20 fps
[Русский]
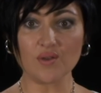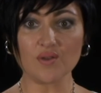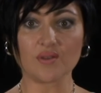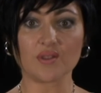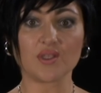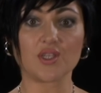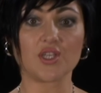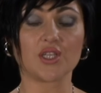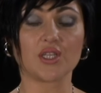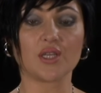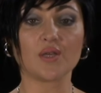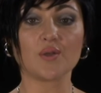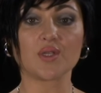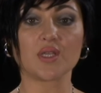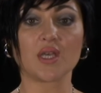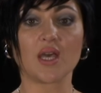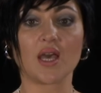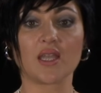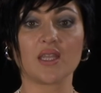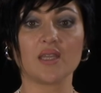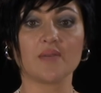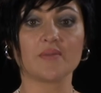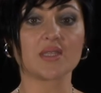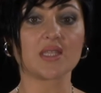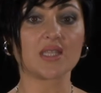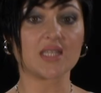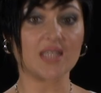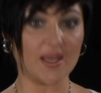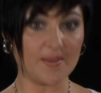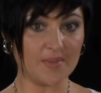Union считаются
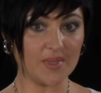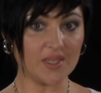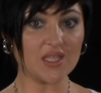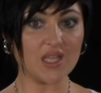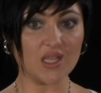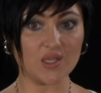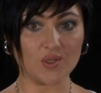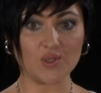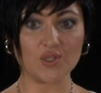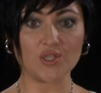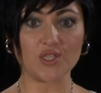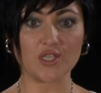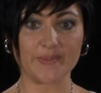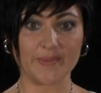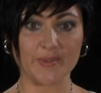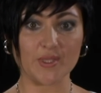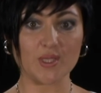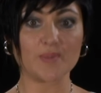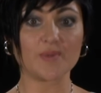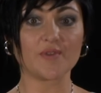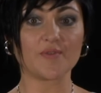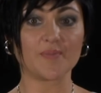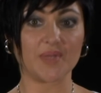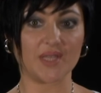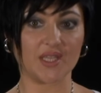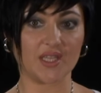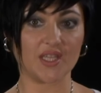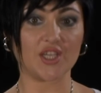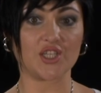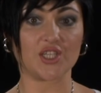одним из самых надежных способов
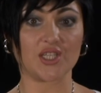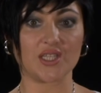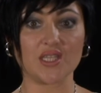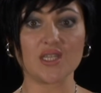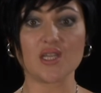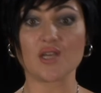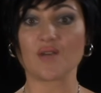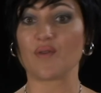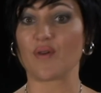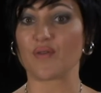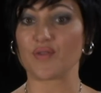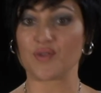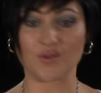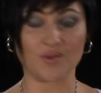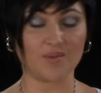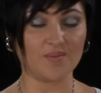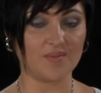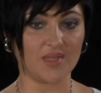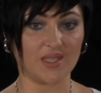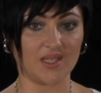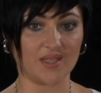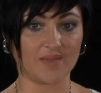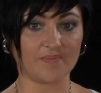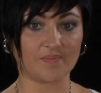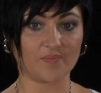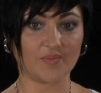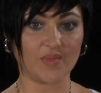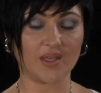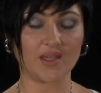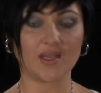передачи денег во всем
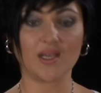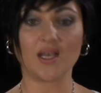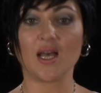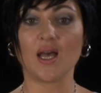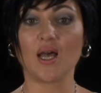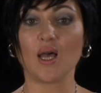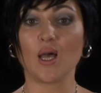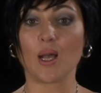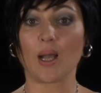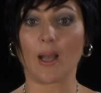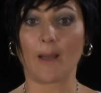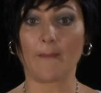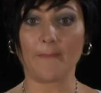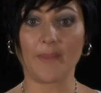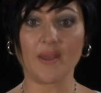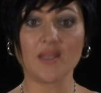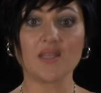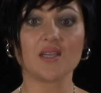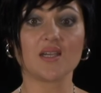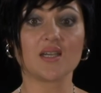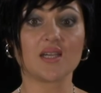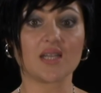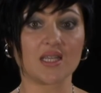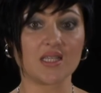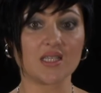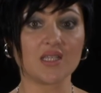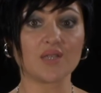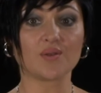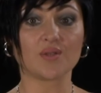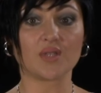мире. Компания
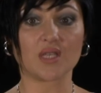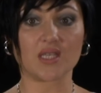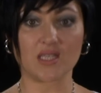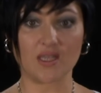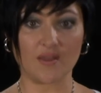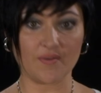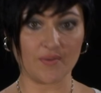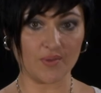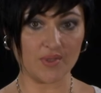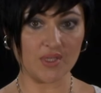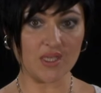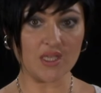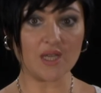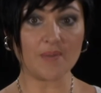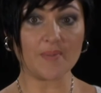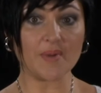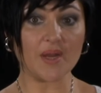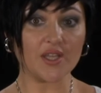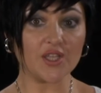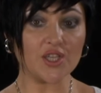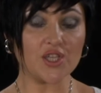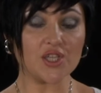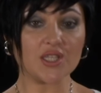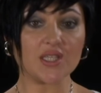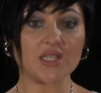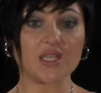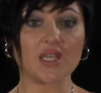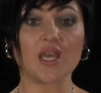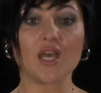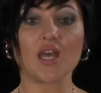гарантирует доставку денег
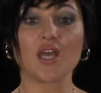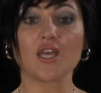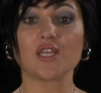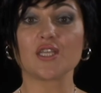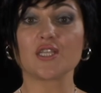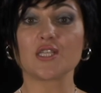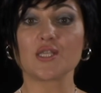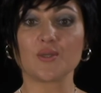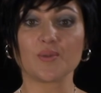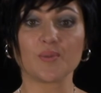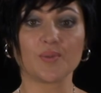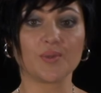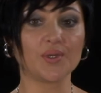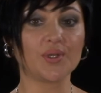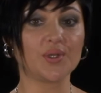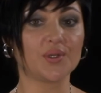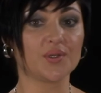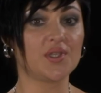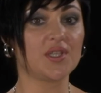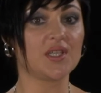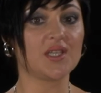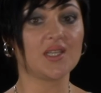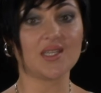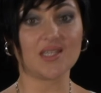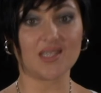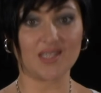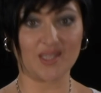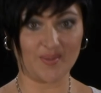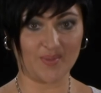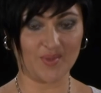практически из любой
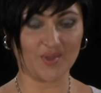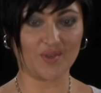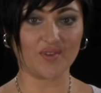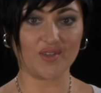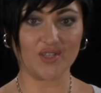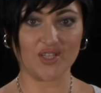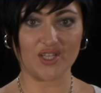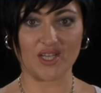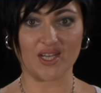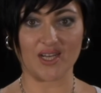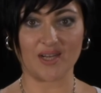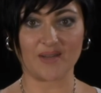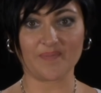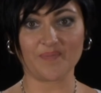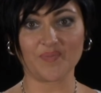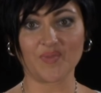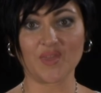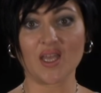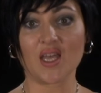точки земного шара.